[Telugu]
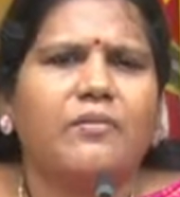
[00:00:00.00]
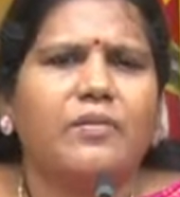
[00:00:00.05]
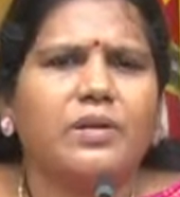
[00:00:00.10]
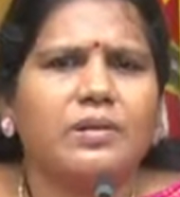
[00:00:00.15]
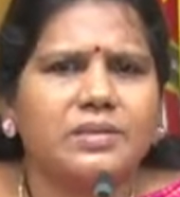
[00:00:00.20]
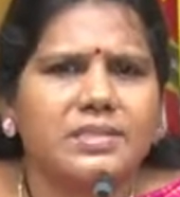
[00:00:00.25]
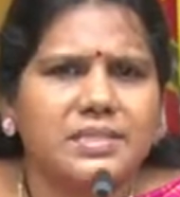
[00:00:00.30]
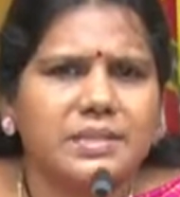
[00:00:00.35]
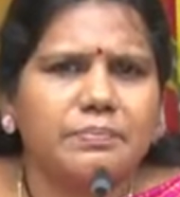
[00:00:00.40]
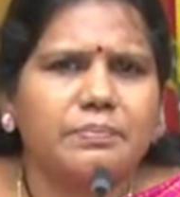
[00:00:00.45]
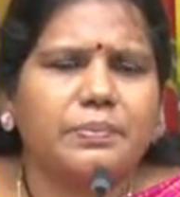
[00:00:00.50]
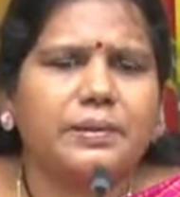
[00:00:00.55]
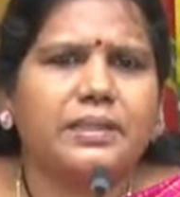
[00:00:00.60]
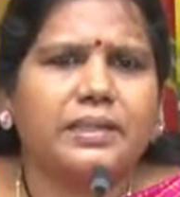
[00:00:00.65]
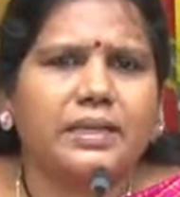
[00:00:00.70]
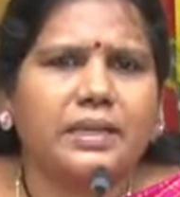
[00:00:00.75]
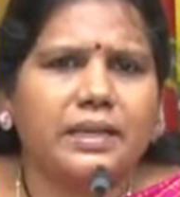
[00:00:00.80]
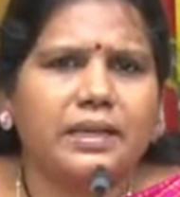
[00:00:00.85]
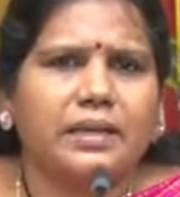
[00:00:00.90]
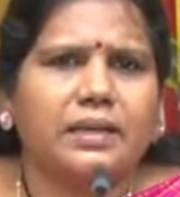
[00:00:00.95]
ఎవరు
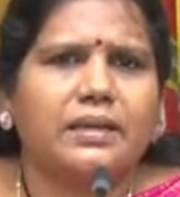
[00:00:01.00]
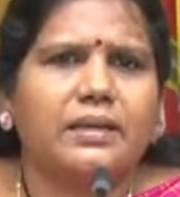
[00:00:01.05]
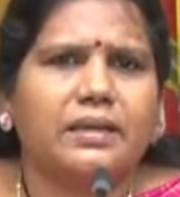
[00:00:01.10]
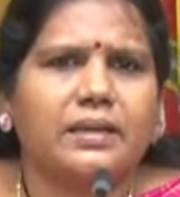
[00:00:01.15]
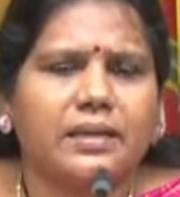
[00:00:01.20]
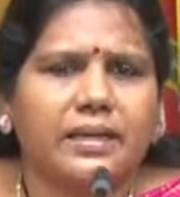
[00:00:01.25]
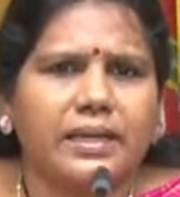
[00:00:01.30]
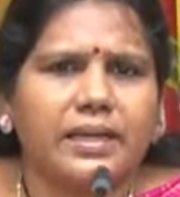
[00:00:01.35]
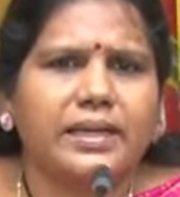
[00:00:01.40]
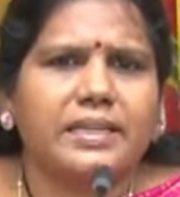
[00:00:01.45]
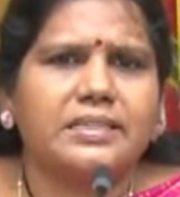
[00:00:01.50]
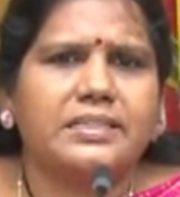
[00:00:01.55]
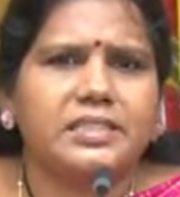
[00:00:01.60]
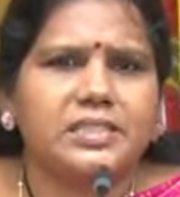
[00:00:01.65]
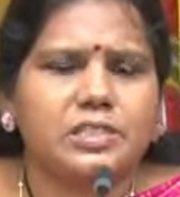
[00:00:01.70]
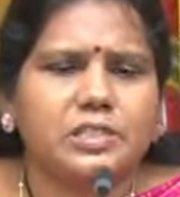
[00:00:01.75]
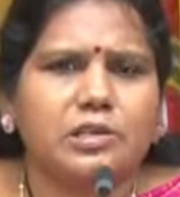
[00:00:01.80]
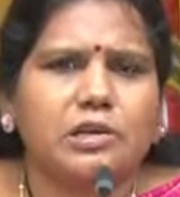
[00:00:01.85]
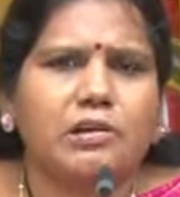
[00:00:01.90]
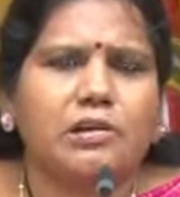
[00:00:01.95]
సింపతి క్రియేట్
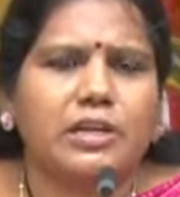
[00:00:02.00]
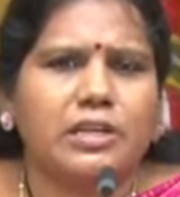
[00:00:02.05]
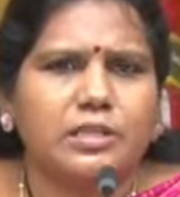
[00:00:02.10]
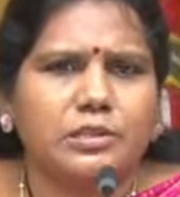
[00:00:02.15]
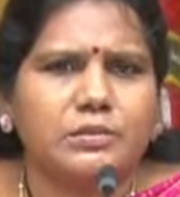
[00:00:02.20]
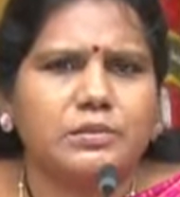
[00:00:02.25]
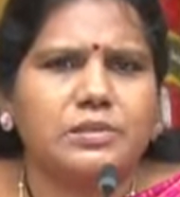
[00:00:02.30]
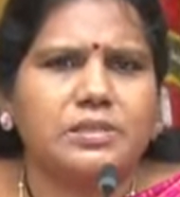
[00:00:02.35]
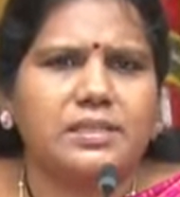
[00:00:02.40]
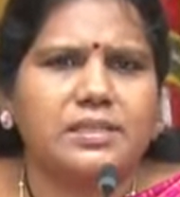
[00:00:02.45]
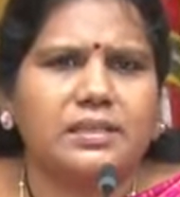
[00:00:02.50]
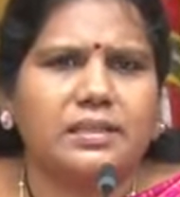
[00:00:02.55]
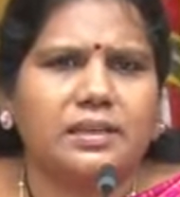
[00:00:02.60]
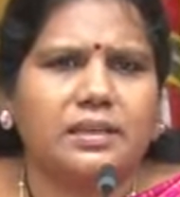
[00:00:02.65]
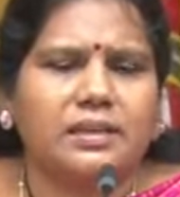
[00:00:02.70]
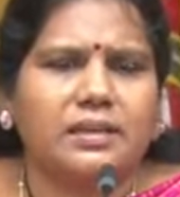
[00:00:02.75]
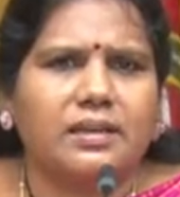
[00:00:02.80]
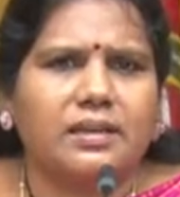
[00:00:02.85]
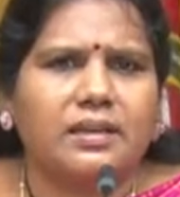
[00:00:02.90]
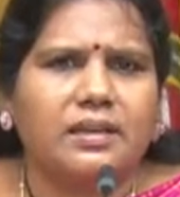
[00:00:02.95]
చేసుకోవాలని
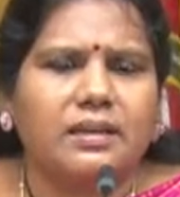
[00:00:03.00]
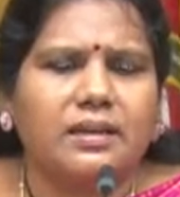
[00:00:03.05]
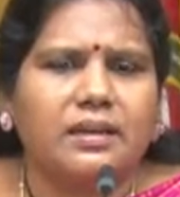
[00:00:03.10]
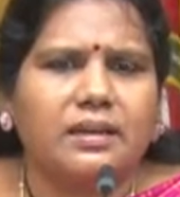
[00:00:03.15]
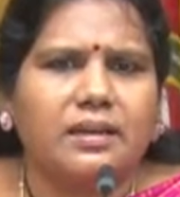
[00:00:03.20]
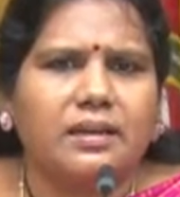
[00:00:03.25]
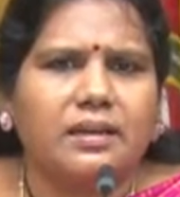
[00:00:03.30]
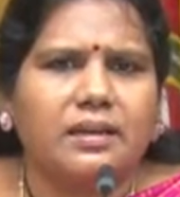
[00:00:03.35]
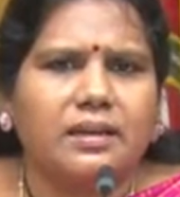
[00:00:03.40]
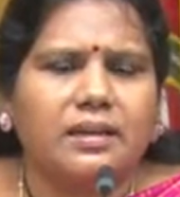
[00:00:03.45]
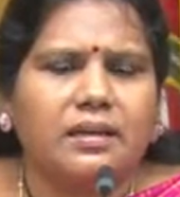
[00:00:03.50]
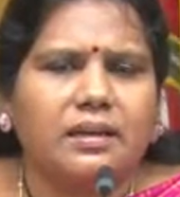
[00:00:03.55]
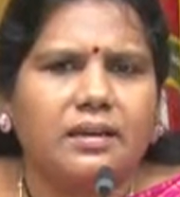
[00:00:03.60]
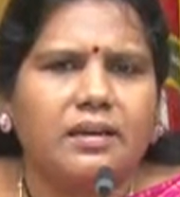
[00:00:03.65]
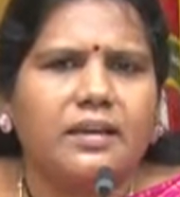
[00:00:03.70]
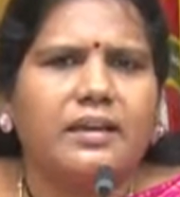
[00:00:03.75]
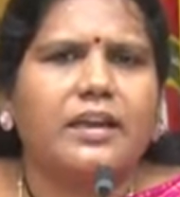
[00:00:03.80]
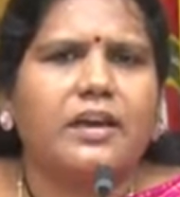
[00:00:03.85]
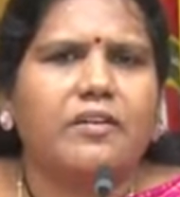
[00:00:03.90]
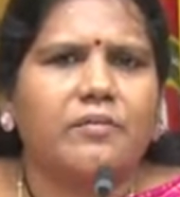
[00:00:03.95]
చూసింది
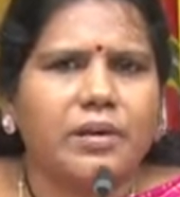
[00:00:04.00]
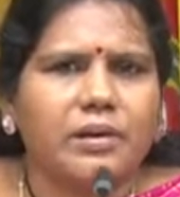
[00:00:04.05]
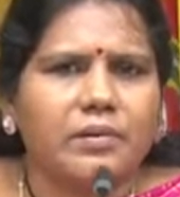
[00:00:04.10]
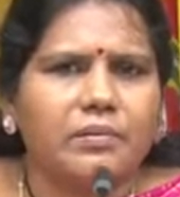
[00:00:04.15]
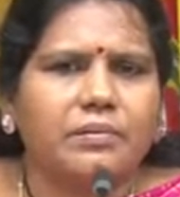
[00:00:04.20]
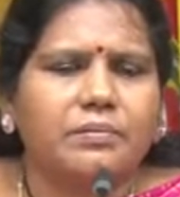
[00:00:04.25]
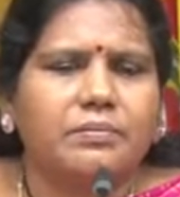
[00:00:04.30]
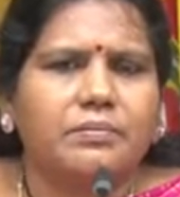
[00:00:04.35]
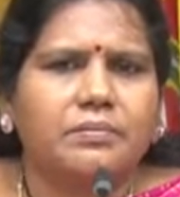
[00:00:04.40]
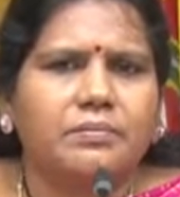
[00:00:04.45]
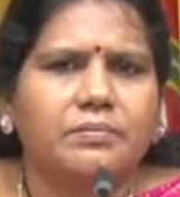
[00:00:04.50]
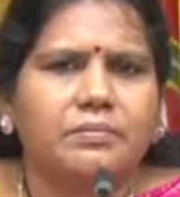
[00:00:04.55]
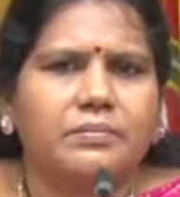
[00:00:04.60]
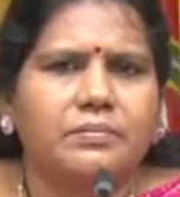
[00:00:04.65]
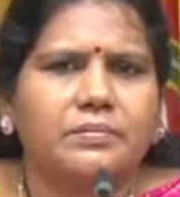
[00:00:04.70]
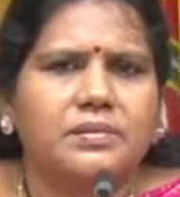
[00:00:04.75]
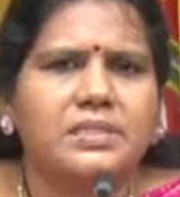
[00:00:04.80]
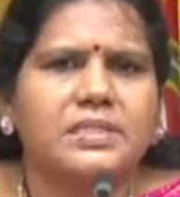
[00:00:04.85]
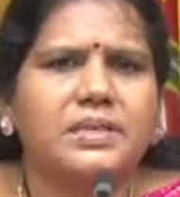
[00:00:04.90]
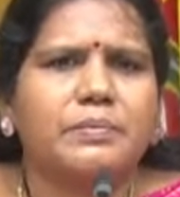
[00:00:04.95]
ఎవరు
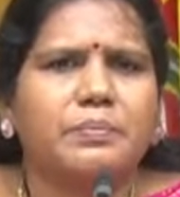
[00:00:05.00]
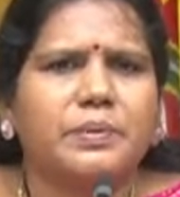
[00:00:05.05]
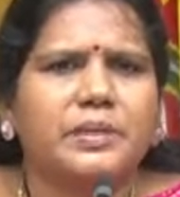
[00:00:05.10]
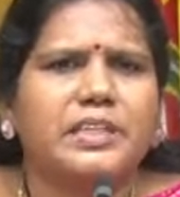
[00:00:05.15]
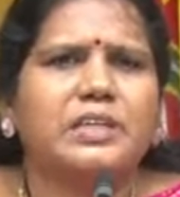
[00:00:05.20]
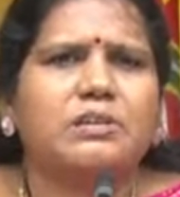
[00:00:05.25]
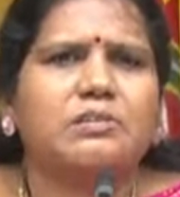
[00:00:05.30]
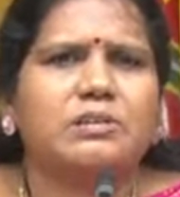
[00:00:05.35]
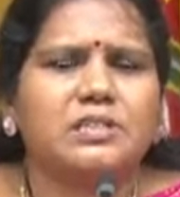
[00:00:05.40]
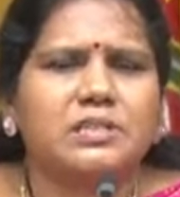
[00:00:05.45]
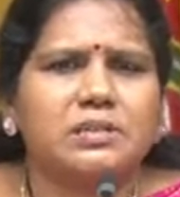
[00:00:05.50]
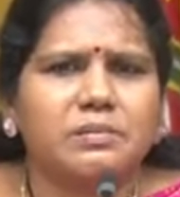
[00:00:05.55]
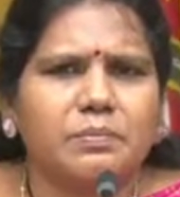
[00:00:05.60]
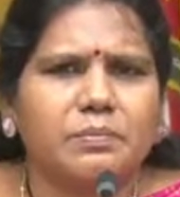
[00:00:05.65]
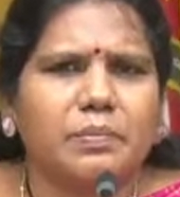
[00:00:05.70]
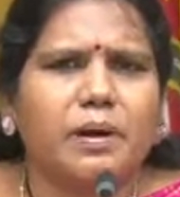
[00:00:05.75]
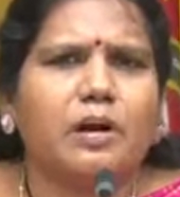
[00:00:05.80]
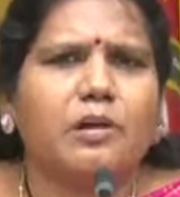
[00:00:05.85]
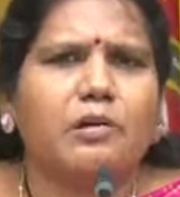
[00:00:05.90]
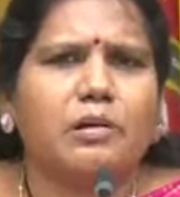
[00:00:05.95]
సింపతి కోసం
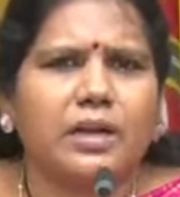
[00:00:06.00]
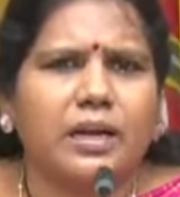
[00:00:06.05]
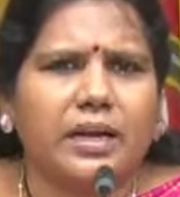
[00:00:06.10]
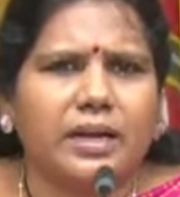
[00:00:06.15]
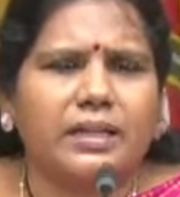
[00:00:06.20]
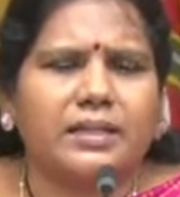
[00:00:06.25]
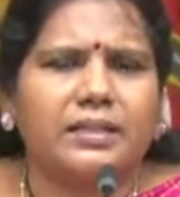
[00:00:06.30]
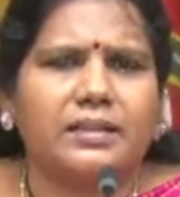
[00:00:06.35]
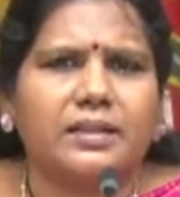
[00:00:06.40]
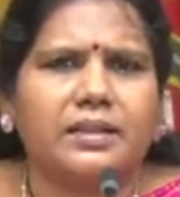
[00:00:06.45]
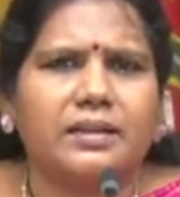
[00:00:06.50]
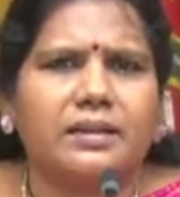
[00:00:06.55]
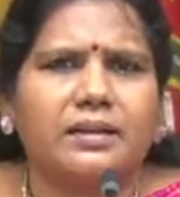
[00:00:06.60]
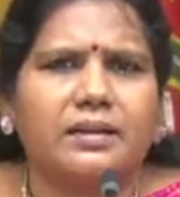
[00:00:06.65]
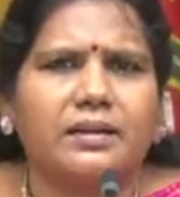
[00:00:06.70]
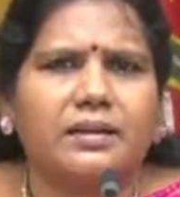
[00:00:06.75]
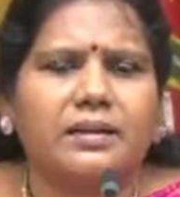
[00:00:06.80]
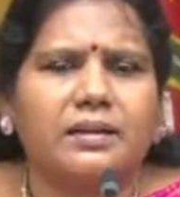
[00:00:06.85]
పాకుళ్ళాడింది